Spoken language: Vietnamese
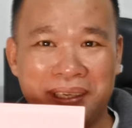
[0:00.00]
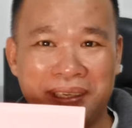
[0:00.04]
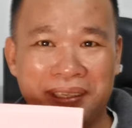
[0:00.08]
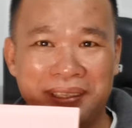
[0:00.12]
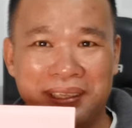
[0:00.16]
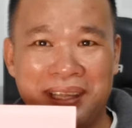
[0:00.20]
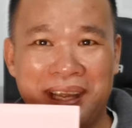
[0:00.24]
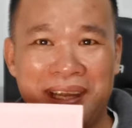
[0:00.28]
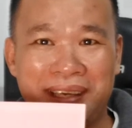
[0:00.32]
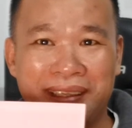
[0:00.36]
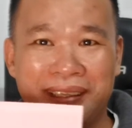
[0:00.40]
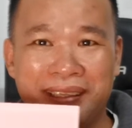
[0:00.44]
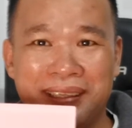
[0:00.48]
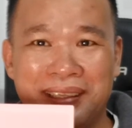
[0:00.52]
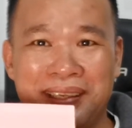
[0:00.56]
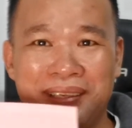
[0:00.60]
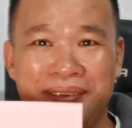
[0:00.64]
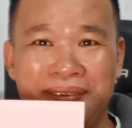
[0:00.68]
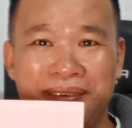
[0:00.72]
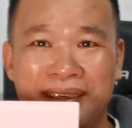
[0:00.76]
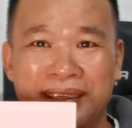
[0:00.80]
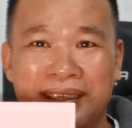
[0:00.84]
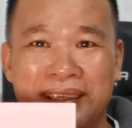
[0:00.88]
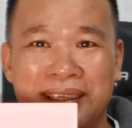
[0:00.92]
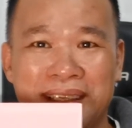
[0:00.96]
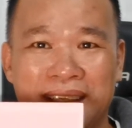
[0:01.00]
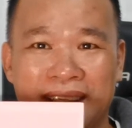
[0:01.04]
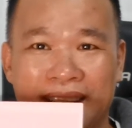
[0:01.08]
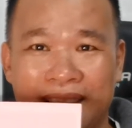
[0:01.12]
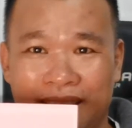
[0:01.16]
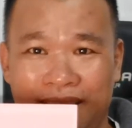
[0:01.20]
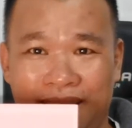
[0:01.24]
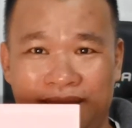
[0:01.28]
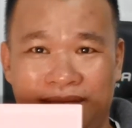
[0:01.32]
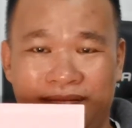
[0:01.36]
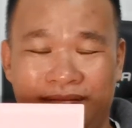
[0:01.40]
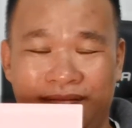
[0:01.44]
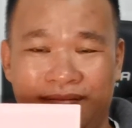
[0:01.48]
mà thanh thiếu
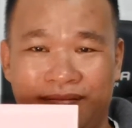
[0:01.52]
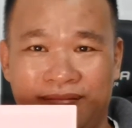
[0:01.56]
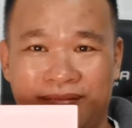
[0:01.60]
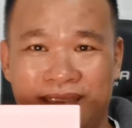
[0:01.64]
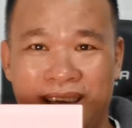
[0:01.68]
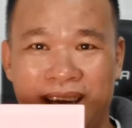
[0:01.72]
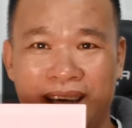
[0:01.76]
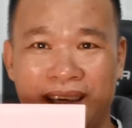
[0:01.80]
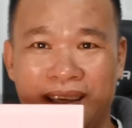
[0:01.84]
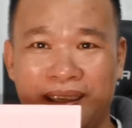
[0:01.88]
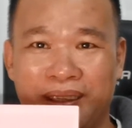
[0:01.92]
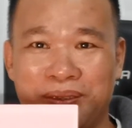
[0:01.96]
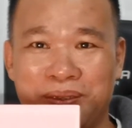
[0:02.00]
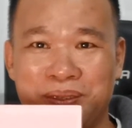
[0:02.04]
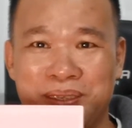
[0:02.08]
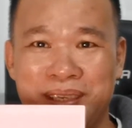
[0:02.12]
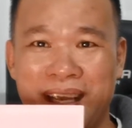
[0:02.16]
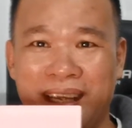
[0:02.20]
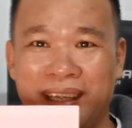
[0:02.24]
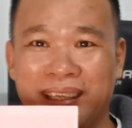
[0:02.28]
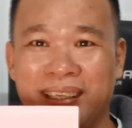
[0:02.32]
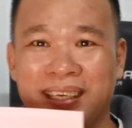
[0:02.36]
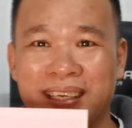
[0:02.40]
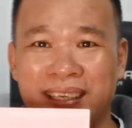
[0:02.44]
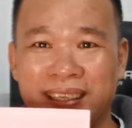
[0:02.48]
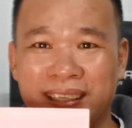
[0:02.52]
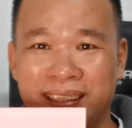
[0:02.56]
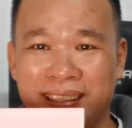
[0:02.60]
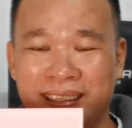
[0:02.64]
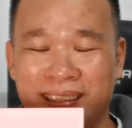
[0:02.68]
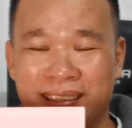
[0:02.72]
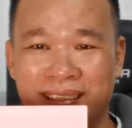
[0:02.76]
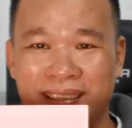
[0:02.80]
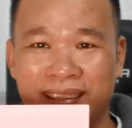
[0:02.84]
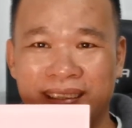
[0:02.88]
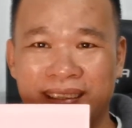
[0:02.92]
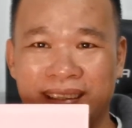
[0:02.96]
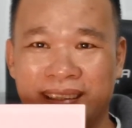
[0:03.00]
niên á ở cái tuổi dậy
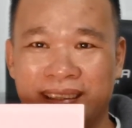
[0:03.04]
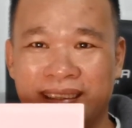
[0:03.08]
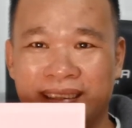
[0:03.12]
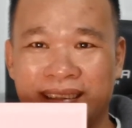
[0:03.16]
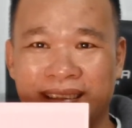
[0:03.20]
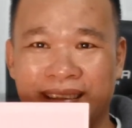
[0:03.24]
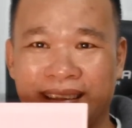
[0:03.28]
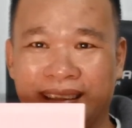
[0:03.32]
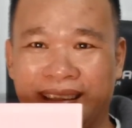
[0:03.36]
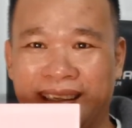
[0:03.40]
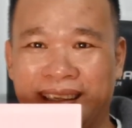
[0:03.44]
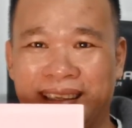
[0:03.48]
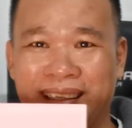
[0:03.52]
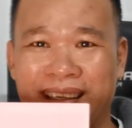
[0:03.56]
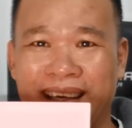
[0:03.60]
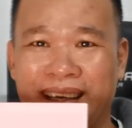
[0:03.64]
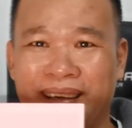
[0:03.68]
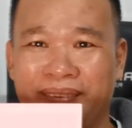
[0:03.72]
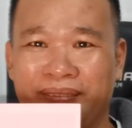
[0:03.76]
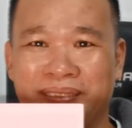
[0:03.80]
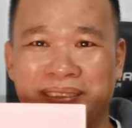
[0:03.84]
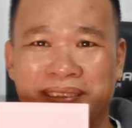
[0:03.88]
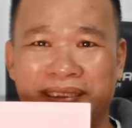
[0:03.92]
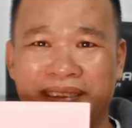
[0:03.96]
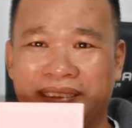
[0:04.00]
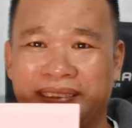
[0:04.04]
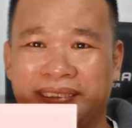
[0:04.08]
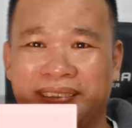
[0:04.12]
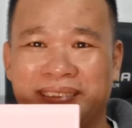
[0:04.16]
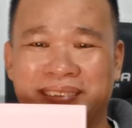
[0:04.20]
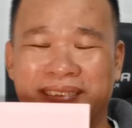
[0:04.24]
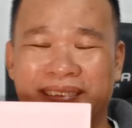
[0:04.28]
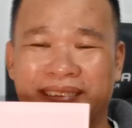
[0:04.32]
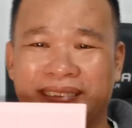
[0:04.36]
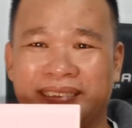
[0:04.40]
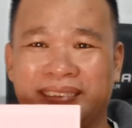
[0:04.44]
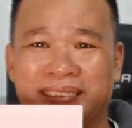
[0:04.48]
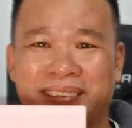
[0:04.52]
thì thì các em nó,
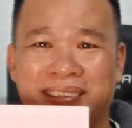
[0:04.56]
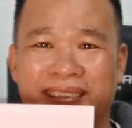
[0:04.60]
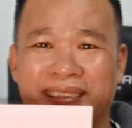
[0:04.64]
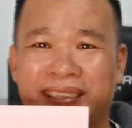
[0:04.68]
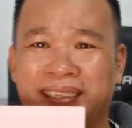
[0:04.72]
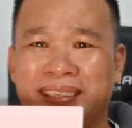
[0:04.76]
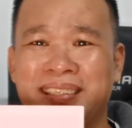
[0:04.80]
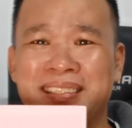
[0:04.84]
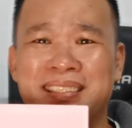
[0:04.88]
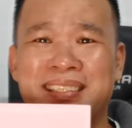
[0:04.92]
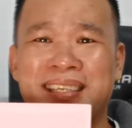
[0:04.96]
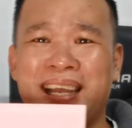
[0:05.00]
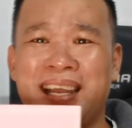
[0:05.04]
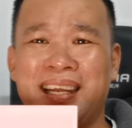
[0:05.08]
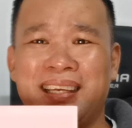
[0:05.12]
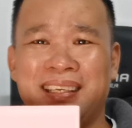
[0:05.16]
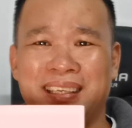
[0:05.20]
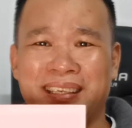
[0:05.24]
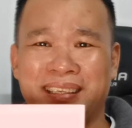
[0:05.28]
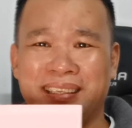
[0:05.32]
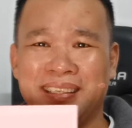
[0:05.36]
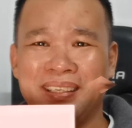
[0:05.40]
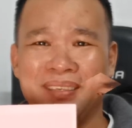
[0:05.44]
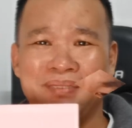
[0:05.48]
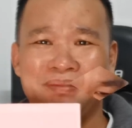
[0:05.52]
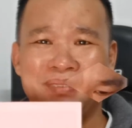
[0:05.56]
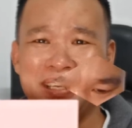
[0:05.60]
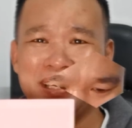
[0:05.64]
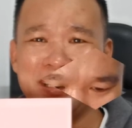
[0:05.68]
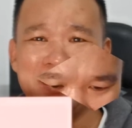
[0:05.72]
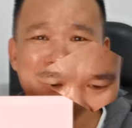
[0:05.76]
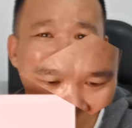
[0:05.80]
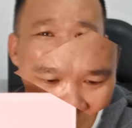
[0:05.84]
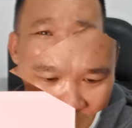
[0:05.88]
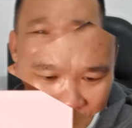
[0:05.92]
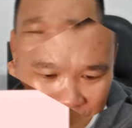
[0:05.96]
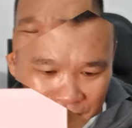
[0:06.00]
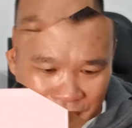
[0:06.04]
nó chính xác là cái điểm
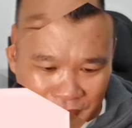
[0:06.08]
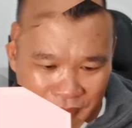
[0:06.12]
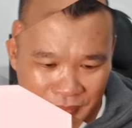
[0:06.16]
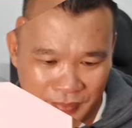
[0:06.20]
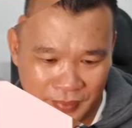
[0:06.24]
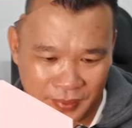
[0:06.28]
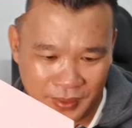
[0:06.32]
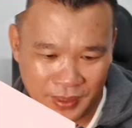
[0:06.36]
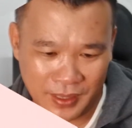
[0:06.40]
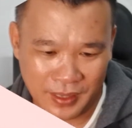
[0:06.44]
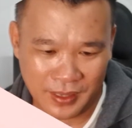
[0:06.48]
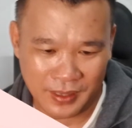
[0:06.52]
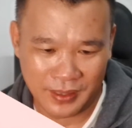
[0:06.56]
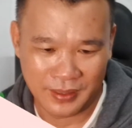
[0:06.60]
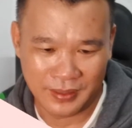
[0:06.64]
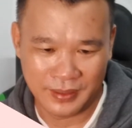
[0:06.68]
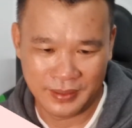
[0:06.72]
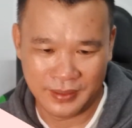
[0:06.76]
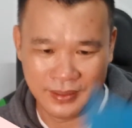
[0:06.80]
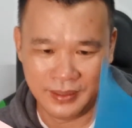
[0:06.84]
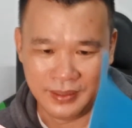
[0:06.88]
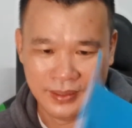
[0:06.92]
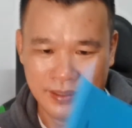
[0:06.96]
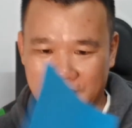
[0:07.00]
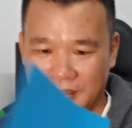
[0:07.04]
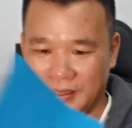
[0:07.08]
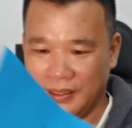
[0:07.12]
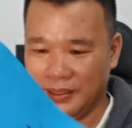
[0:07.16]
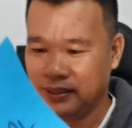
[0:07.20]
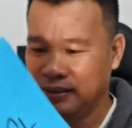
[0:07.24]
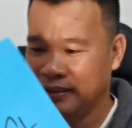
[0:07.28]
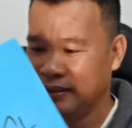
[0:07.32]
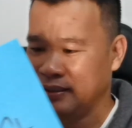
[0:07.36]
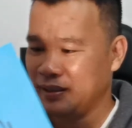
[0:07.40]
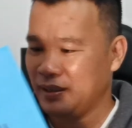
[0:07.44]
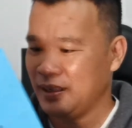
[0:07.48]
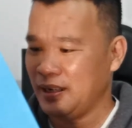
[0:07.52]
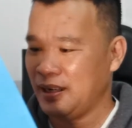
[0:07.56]
này nó rất là mạnh
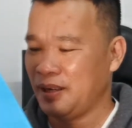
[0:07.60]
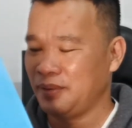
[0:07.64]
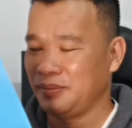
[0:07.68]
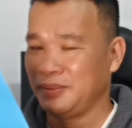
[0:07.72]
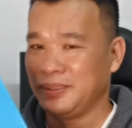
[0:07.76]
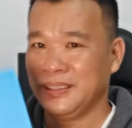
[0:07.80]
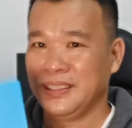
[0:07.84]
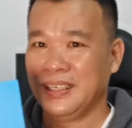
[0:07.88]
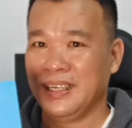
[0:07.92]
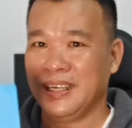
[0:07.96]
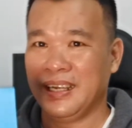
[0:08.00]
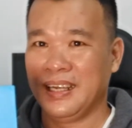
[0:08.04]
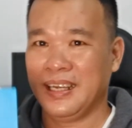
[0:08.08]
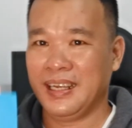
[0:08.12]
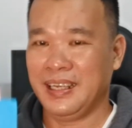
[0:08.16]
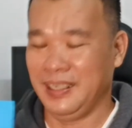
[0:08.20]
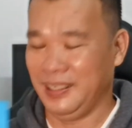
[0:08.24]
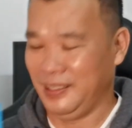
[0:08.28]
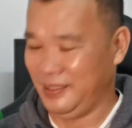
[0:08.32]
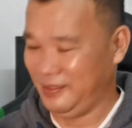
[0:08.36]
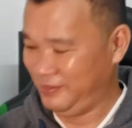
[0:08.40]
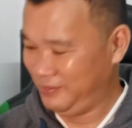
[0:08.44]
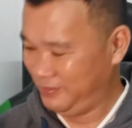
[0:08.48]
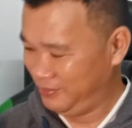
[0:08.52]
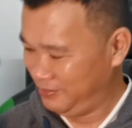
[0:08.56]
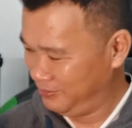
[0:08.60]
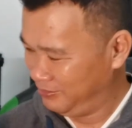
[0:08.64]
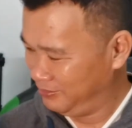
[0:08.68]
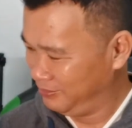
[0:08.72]
cái góc thứ hai